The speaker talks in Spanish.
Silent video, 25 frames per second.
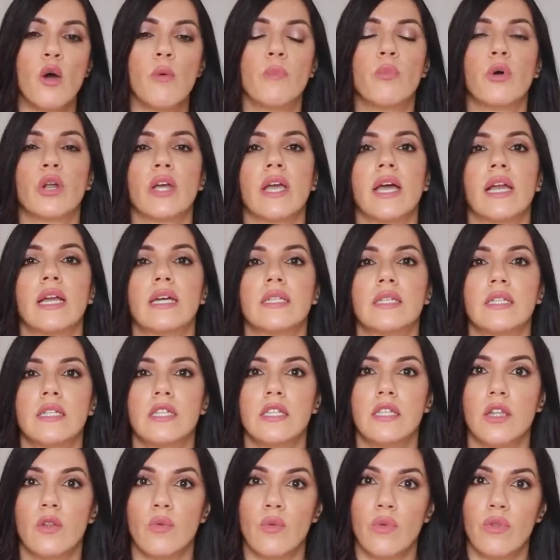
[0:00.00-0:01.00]
Porque a las
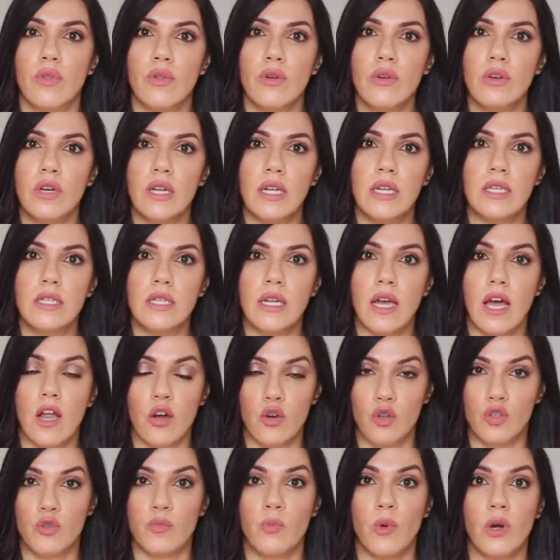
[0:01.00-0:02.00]
instituciones, a
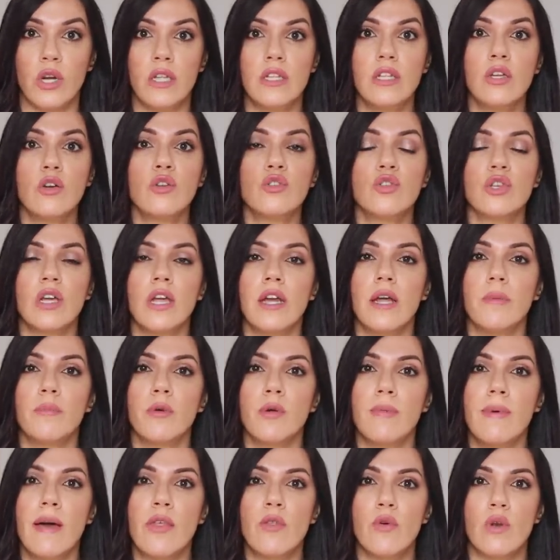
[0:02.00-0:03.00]
los políticos que han
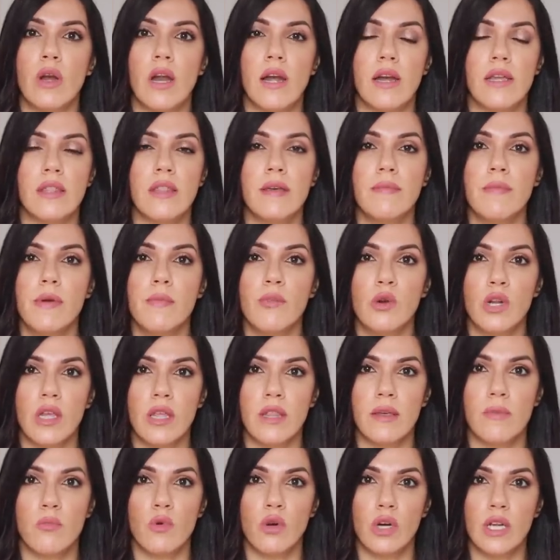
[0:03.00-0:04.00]
aprobado la ley de
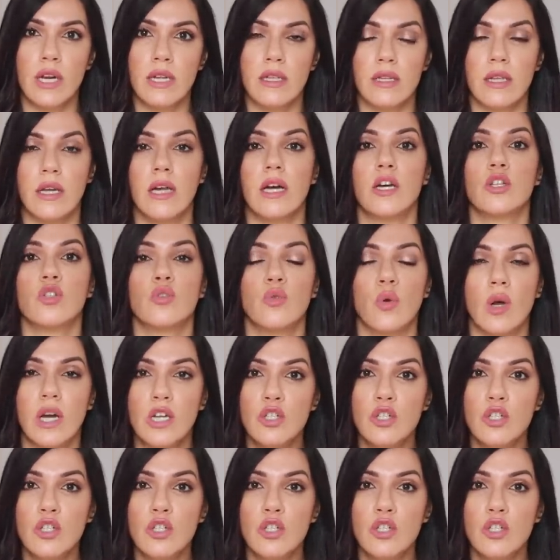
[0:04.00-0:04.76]
memoria democrática, su